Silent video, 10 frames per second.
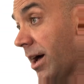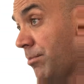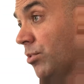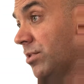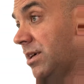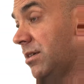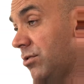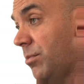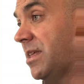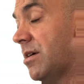Répondez
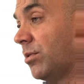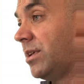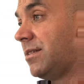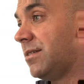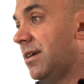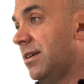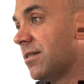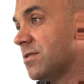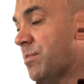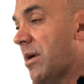de manière honnête et
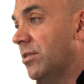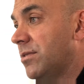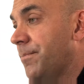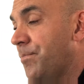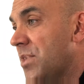transparente.